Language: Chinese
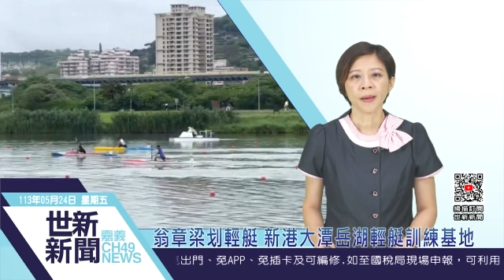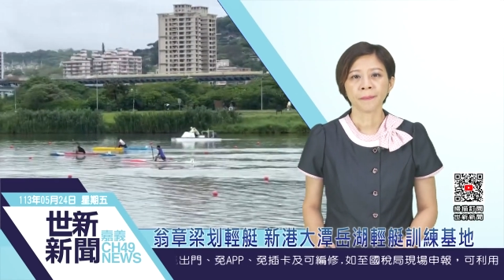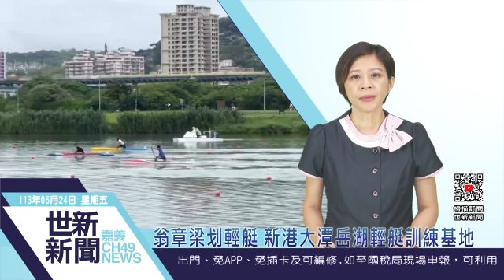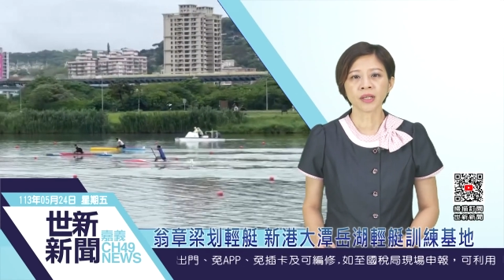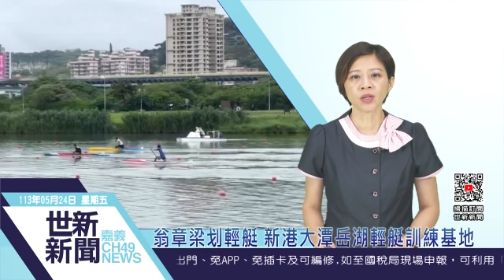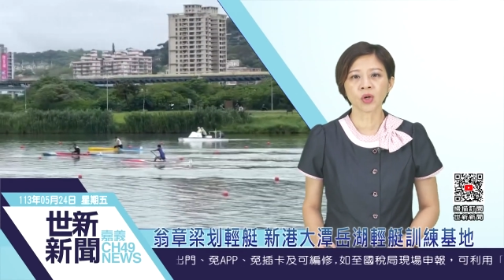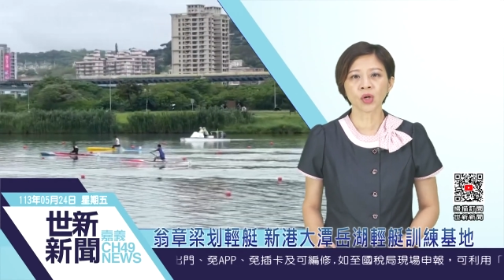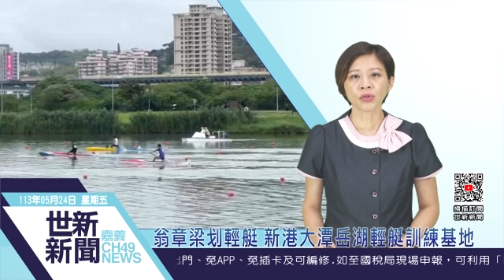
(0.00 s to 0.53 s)

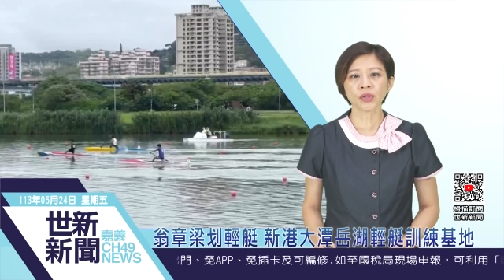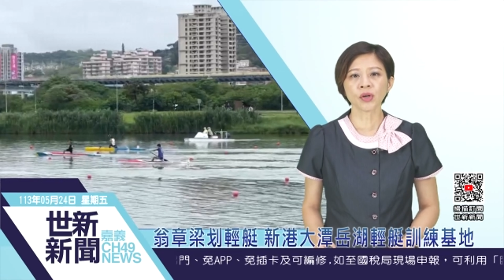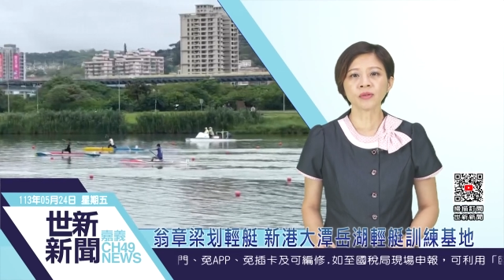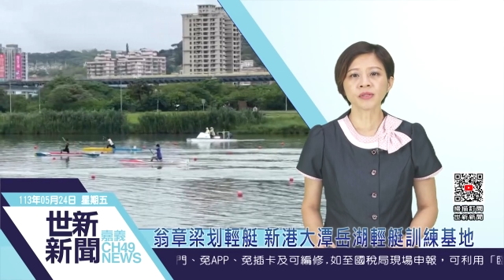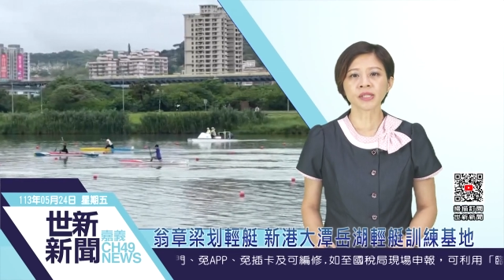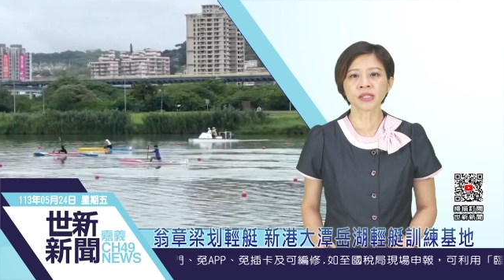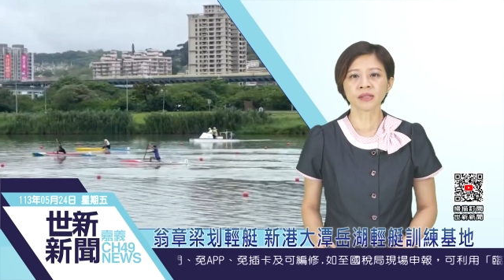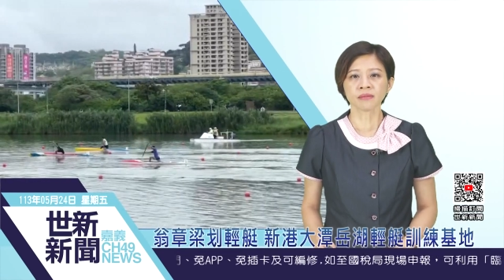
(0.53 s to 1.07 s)
面向国
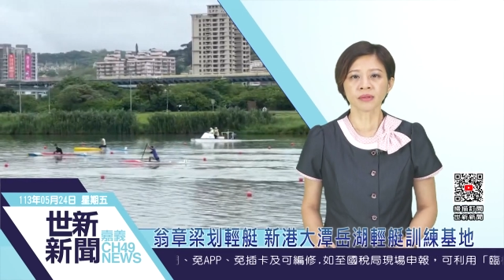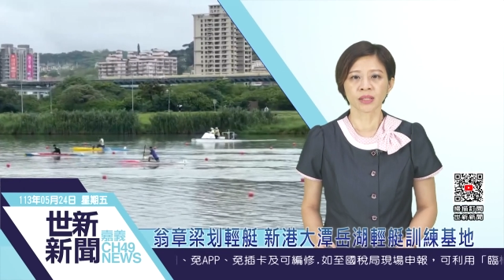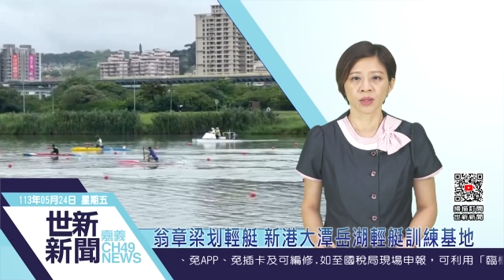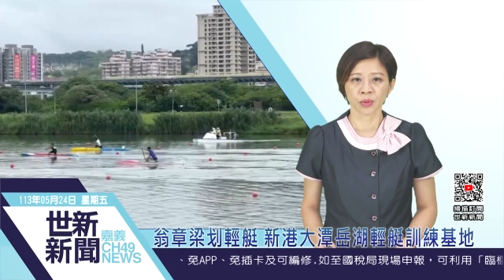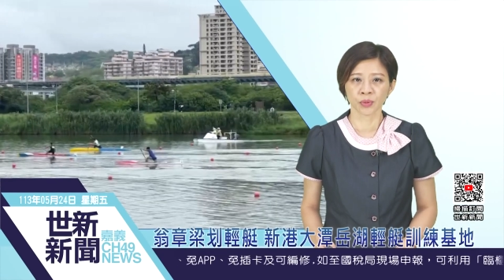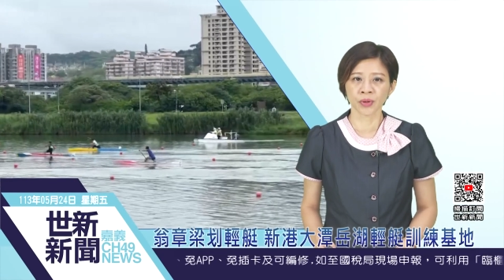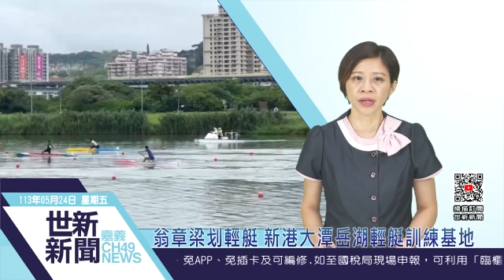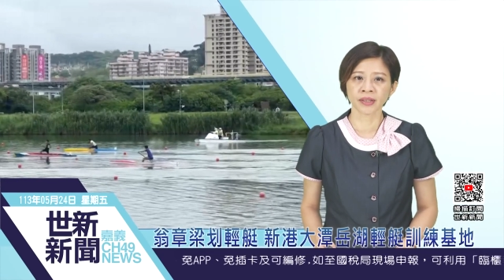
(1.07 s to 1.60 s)
中蜻
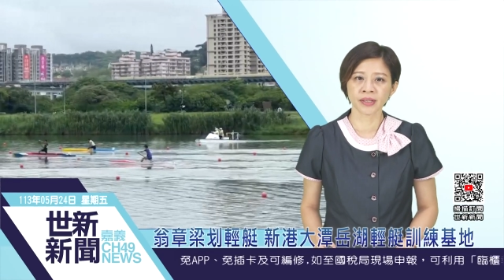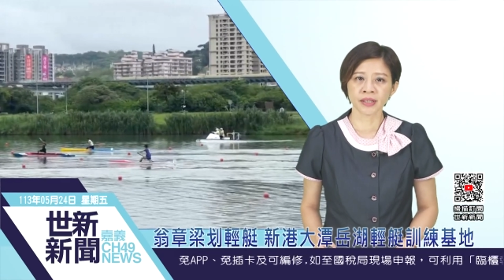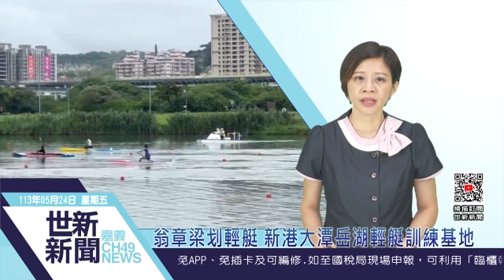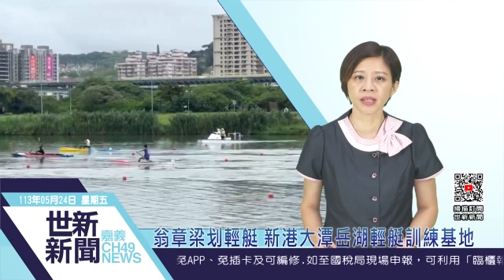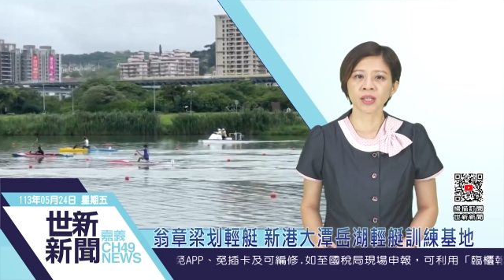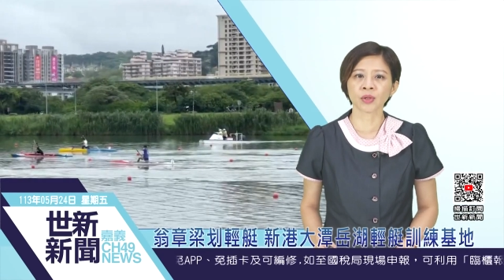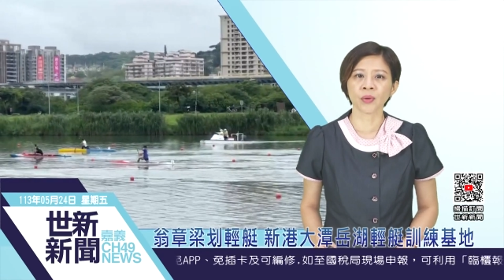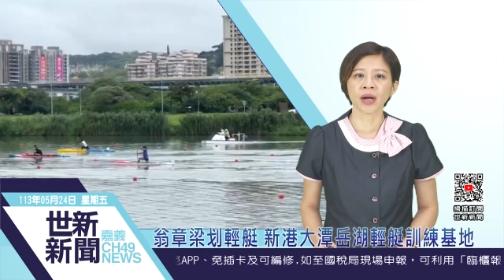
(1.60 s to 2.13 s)
蜓队一
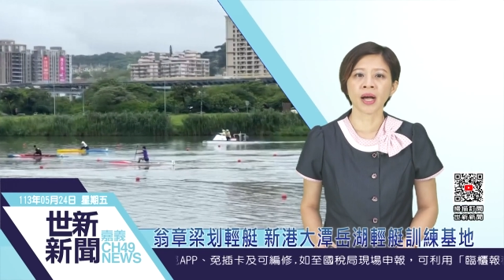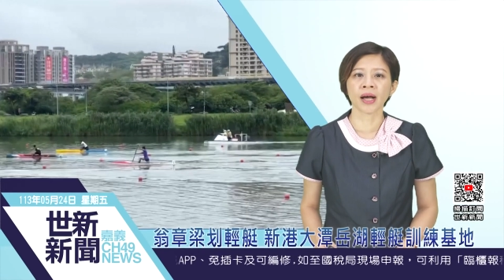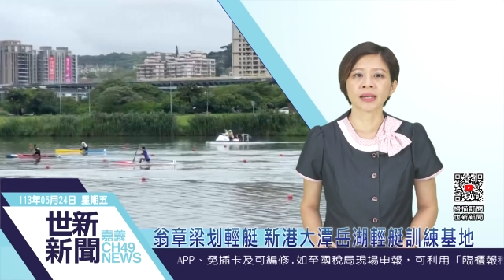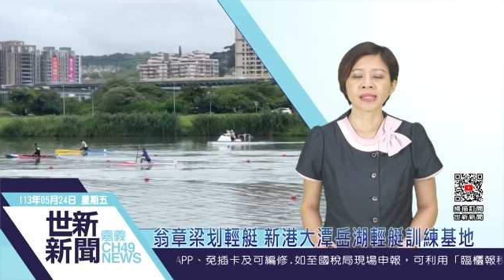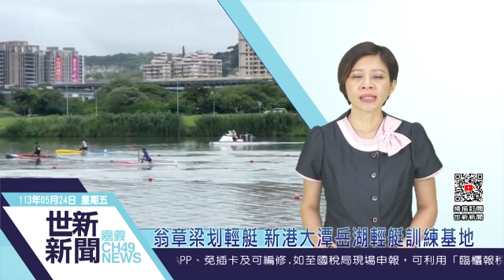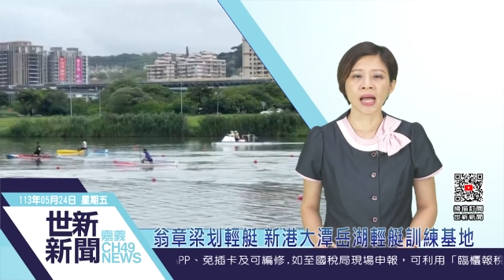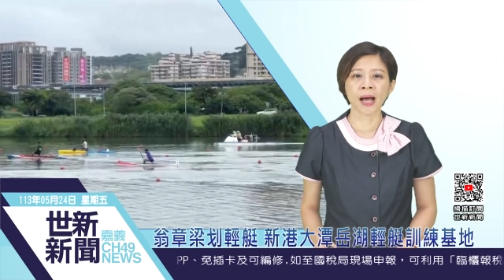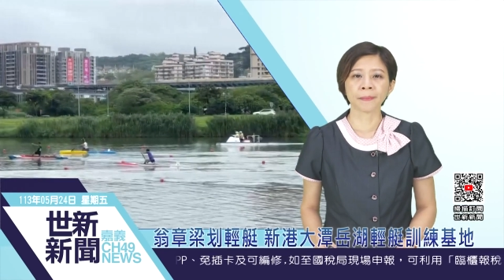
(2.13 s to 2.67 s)
举夺
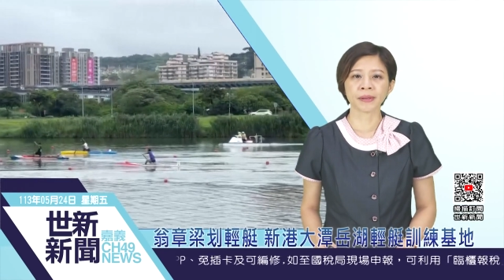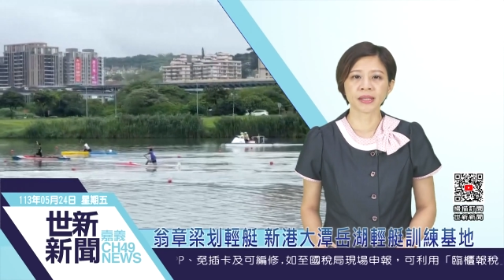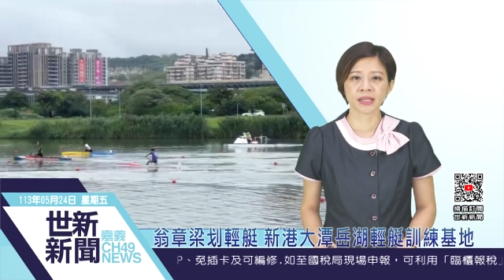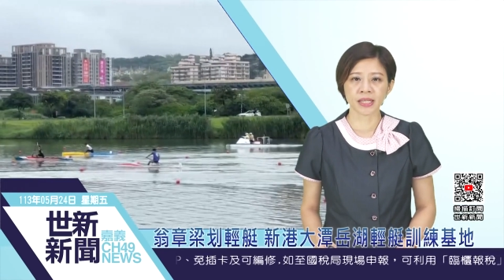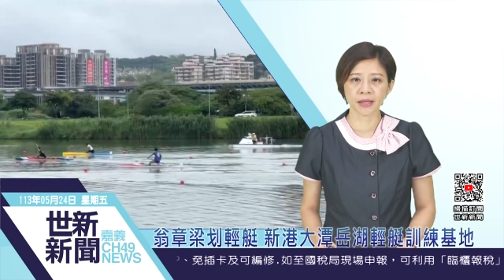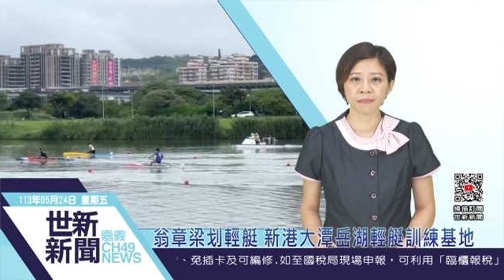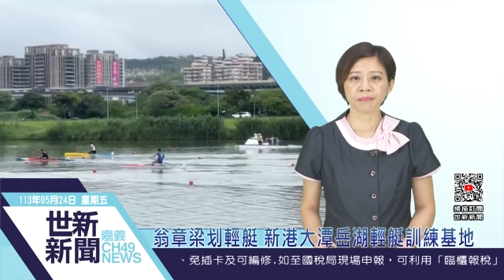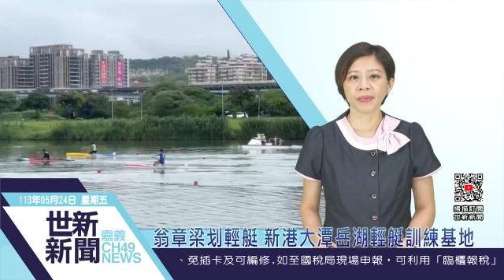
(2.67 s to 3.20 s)
下三面
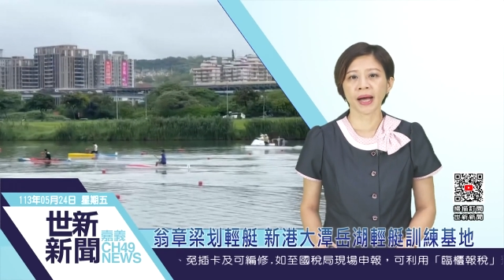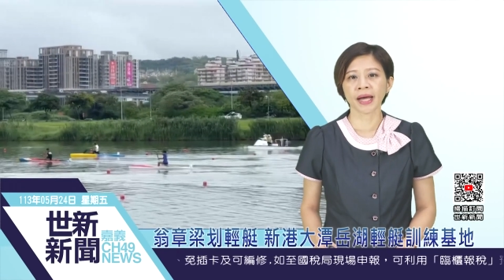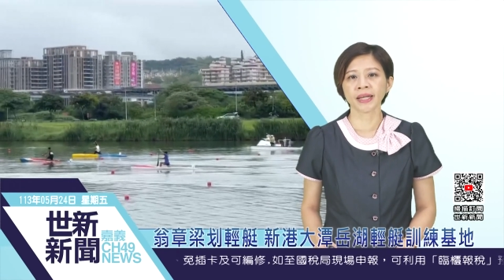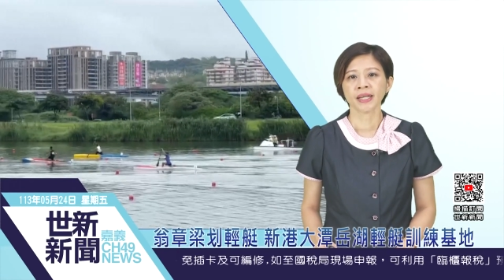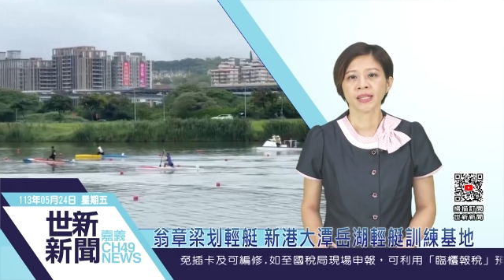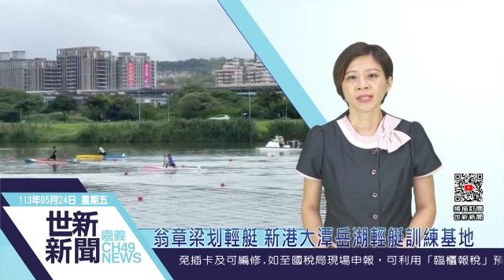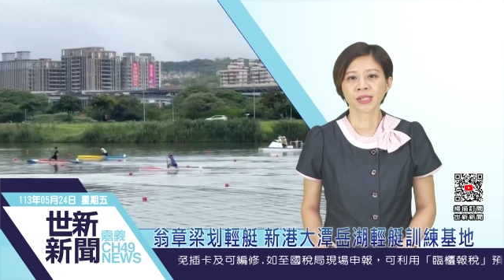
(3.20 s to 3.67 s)
银牌，